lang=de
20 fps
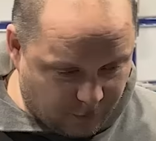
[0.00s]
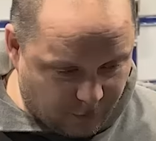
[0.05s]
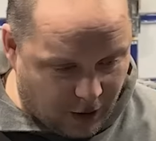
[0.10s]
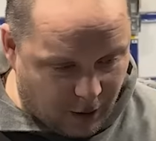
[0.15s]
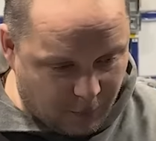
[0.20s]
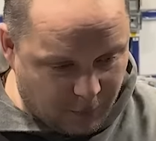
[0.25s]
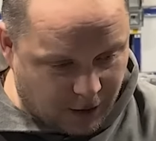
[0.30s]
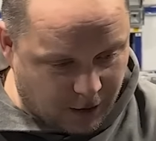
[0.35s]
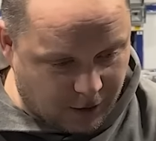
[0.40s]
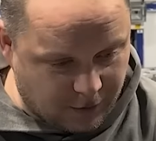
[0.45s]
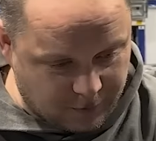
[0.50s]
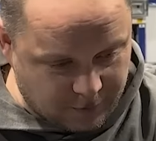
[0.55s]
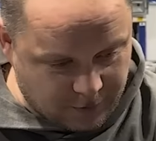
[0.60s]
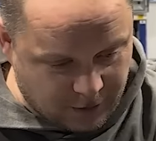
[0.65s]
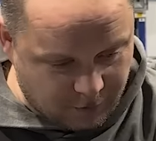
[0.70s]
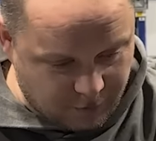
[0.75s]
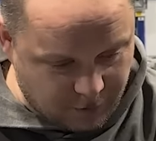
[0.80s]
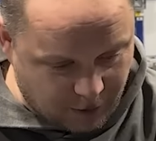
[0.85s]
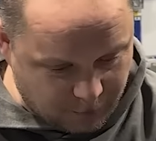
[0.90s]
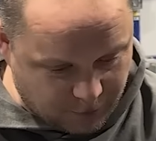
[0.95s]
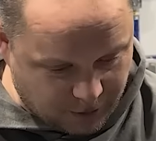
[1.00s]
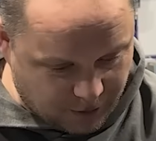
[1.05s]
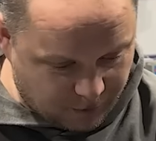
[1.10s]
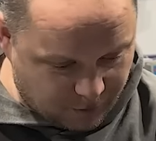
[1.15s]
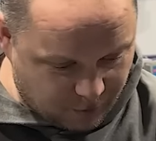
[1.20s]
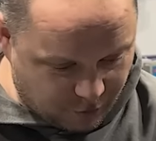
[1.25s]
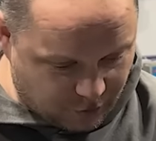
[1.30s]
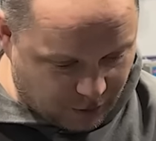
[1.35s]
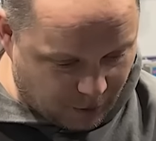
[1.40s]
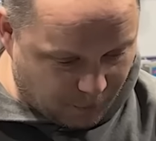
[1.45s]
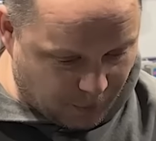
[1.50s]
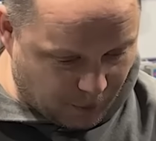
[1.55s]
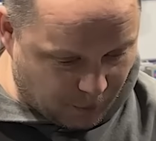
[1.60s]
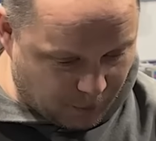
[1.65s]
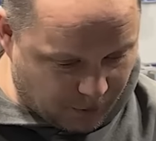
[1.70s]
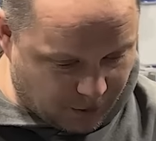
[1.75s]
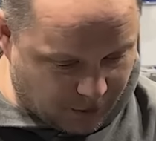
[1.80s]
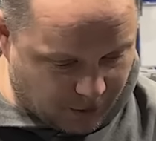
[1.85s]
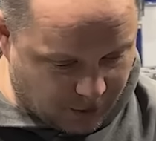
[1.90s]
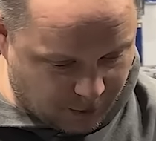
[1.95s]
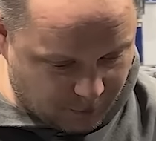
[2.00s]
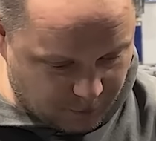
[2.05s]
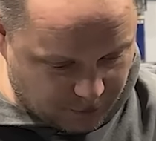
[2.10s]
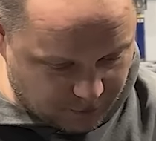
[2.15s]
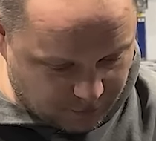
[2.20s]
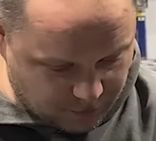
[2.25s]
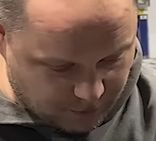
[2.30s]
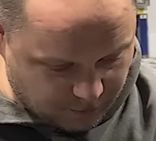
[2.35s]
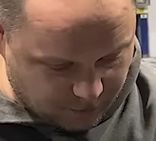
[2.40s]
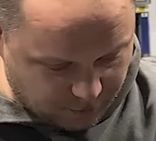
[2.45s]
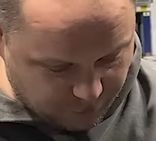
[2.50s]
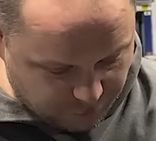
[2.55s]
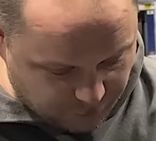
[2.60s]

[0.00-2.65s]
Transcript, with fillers: Wir haben ja alles da. Wir haben die ganzen Stepphebel da mit diesen ganzen